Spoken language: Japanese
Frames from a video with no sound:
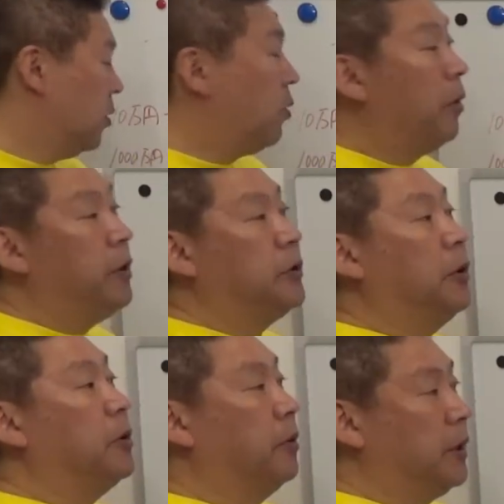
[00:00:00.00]
こういう
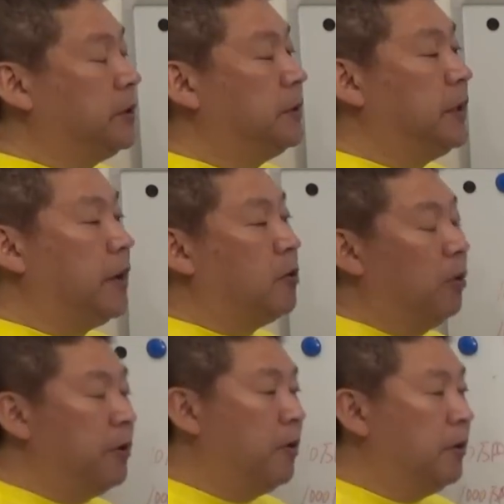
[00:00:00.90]
状況です。で、
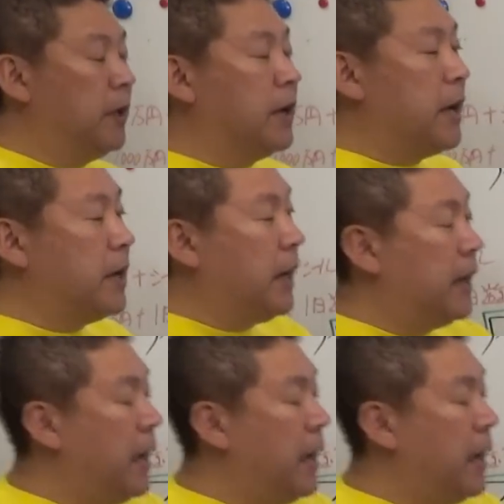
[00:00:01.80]
この中か